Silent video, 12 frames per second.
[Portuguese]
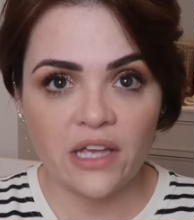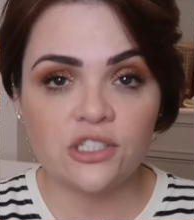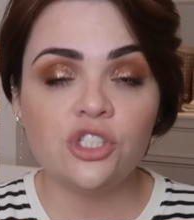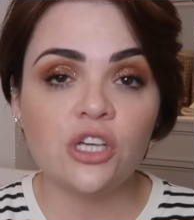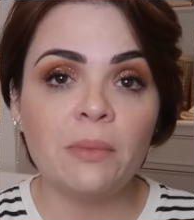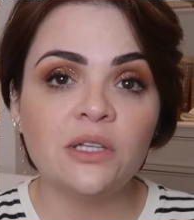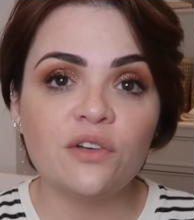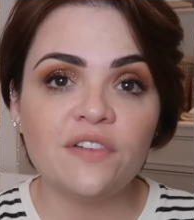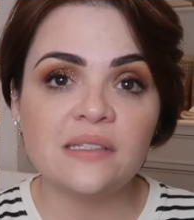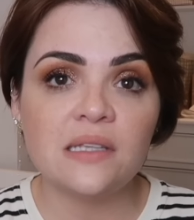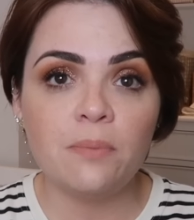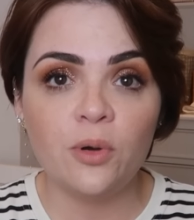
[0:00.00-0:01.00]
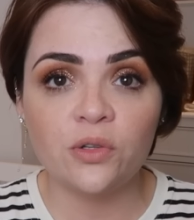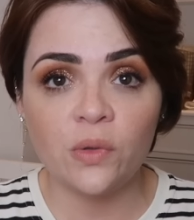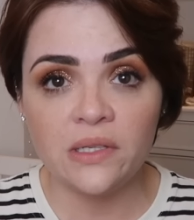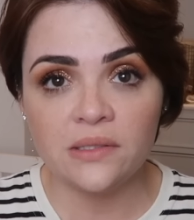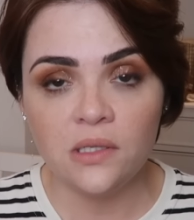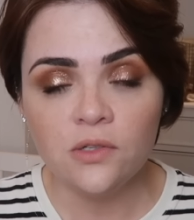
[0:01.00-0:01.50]
A gente já mandou fazer
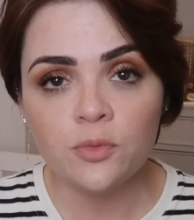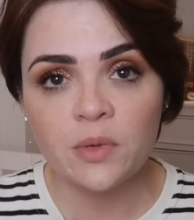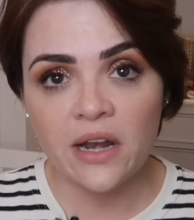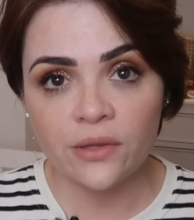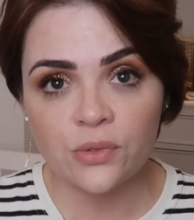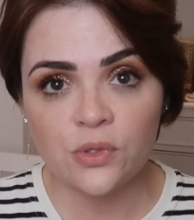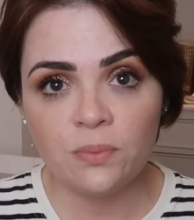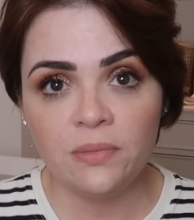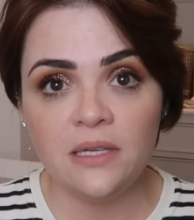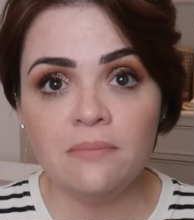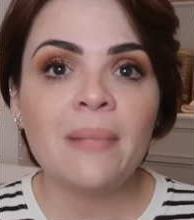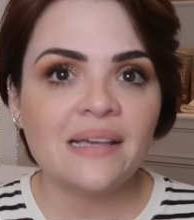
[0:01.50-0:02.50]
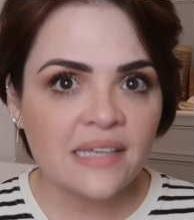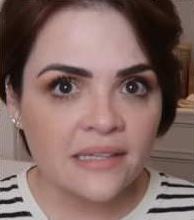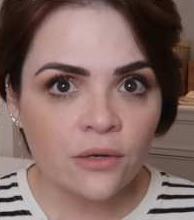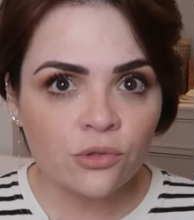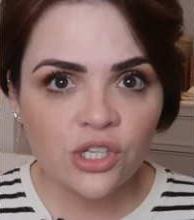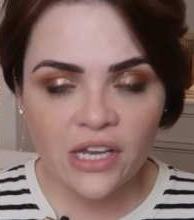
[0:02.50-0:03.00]
portõezinhos para ele não subir, mas
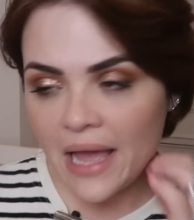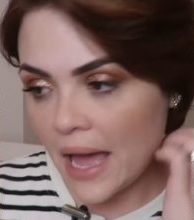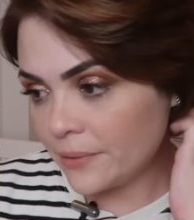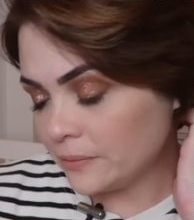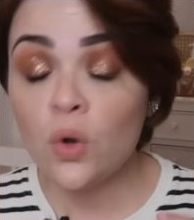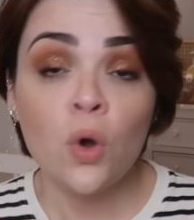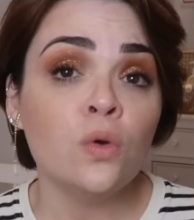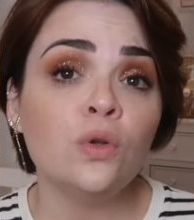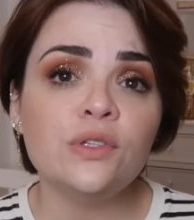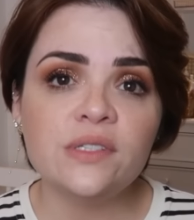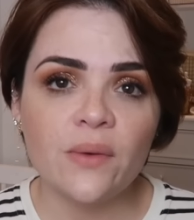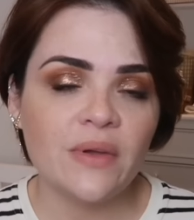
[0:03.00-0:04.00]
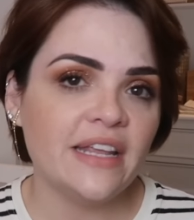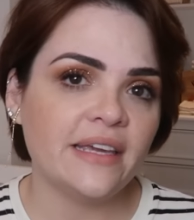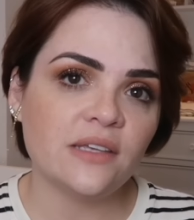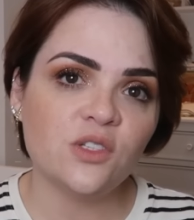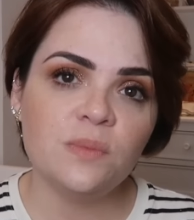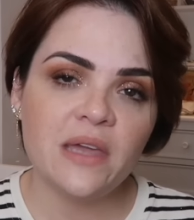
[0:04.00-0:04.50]
ainda não chegaram. Conclusão, ele
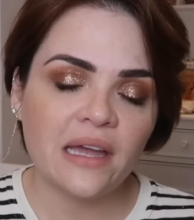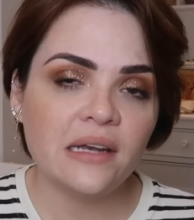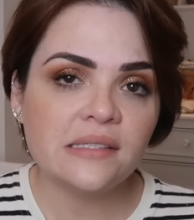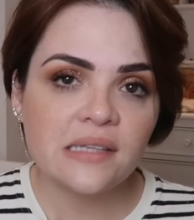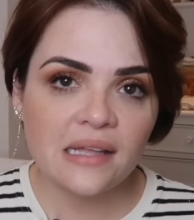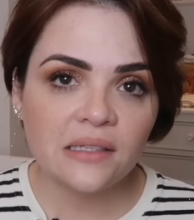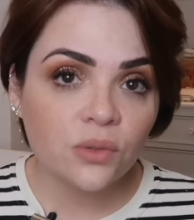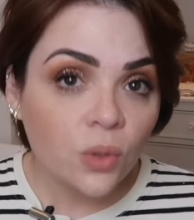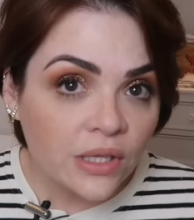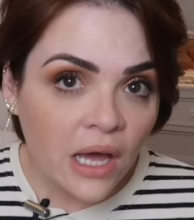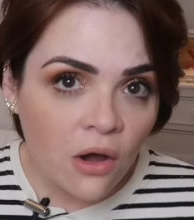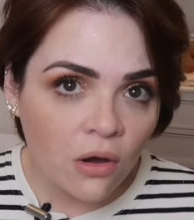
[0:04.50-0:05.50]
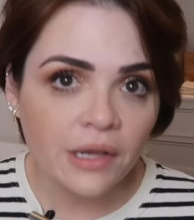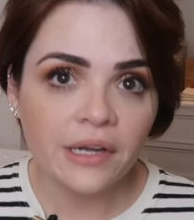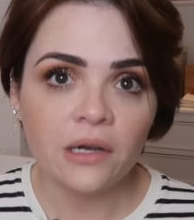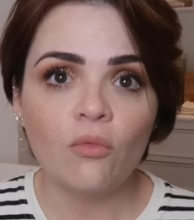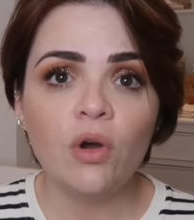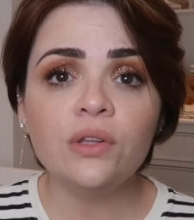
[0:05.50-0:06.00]
quer subir aquela escada toda
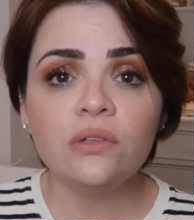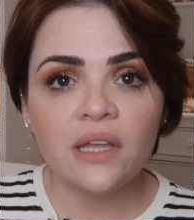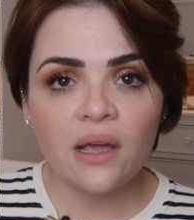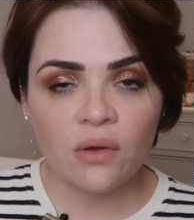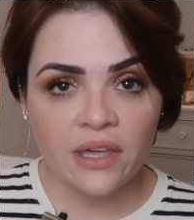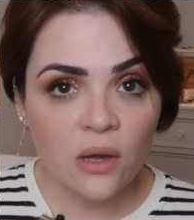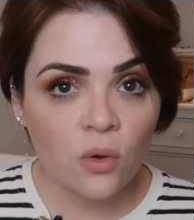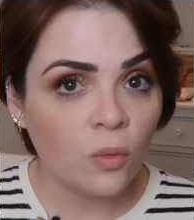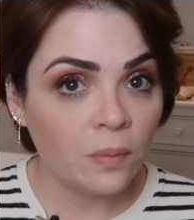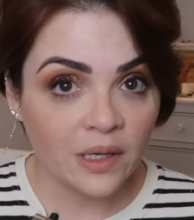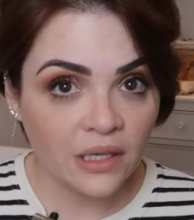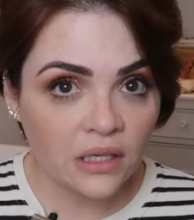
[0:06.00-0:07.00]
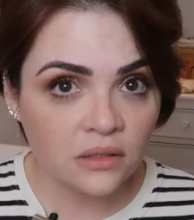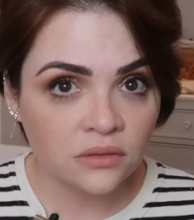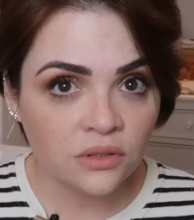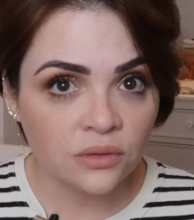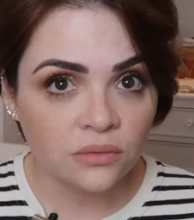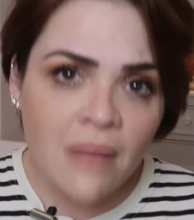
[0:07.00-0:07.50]
hora. Quando tem alguém
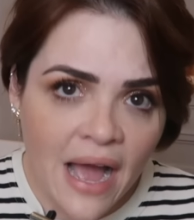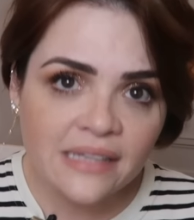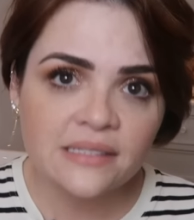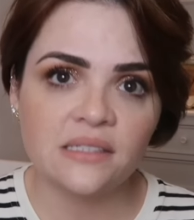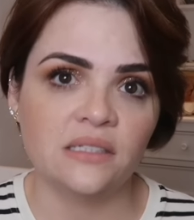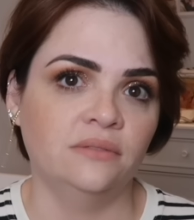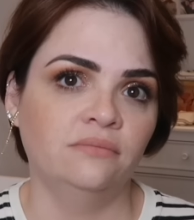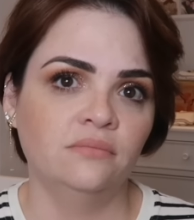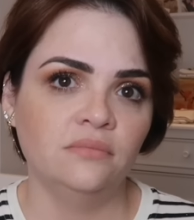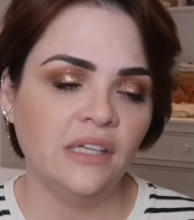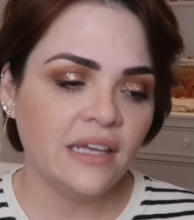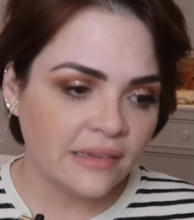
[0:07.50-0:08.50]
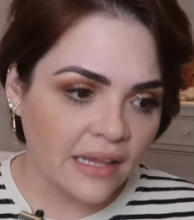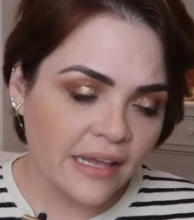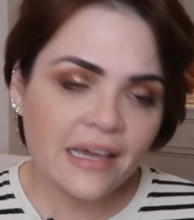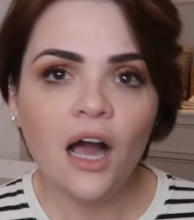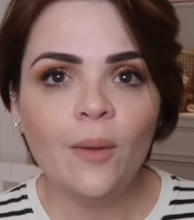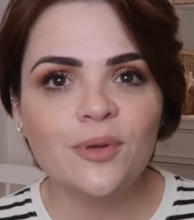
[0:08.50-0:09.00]
acompanhando, massa é até
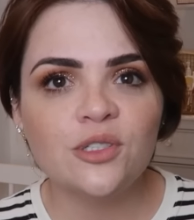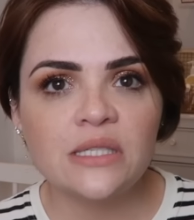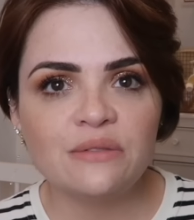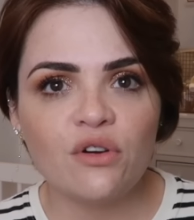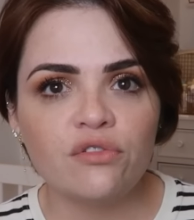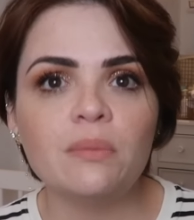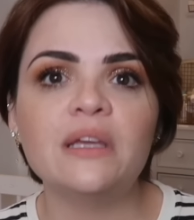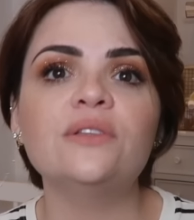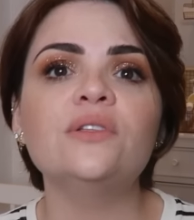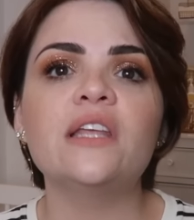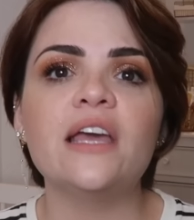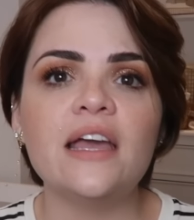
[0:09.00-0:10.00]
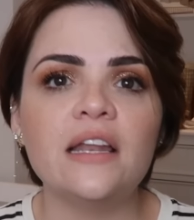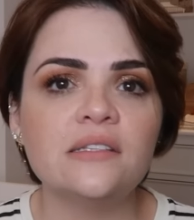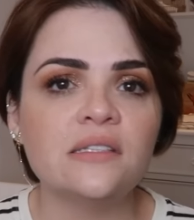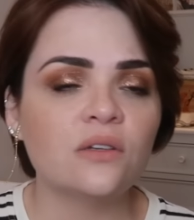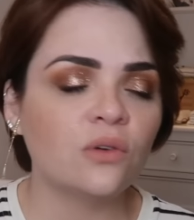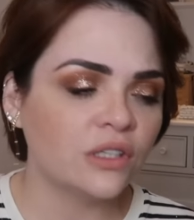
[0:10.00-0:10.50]
legal para o desenvolvimento
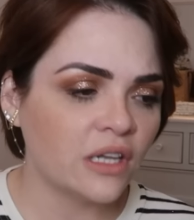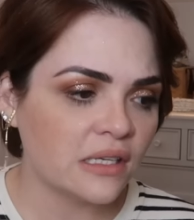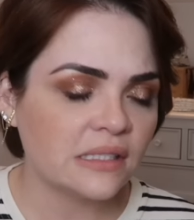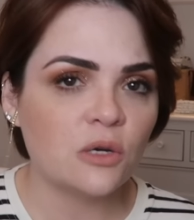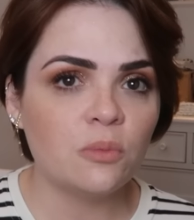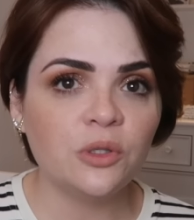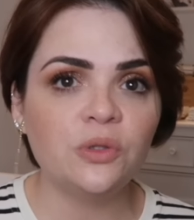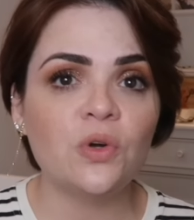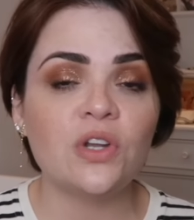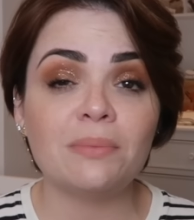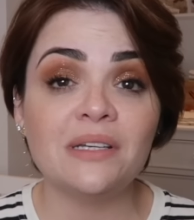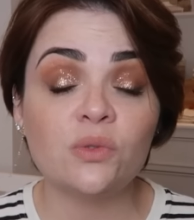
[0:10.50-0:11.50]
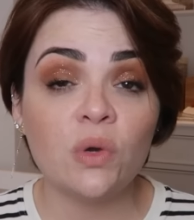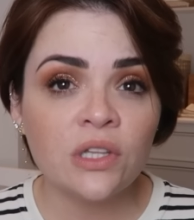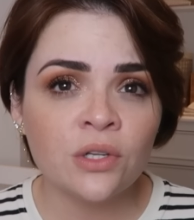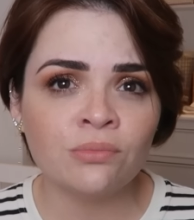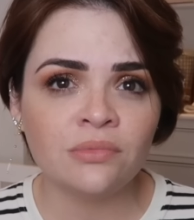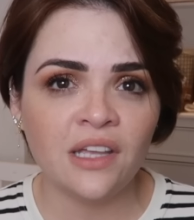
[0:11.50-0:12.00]
deles e coordenação motora, mas
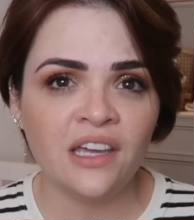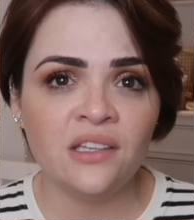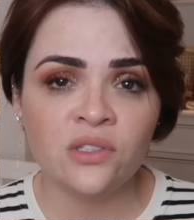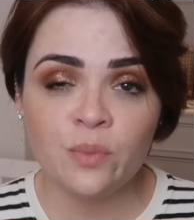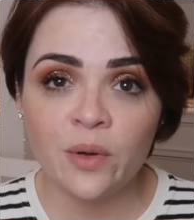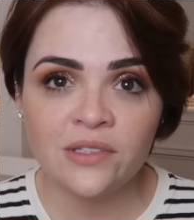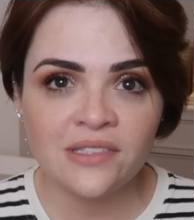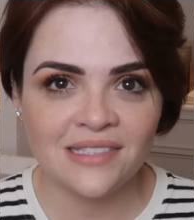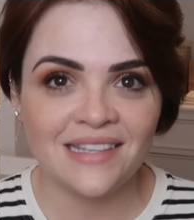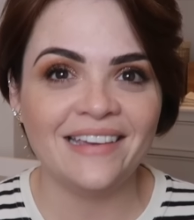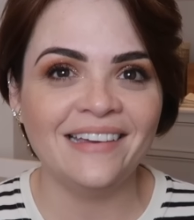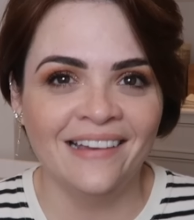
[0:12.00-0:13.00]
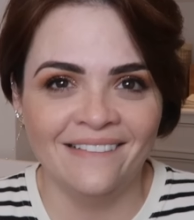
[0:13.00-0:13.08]
quando não tem, isso pode ser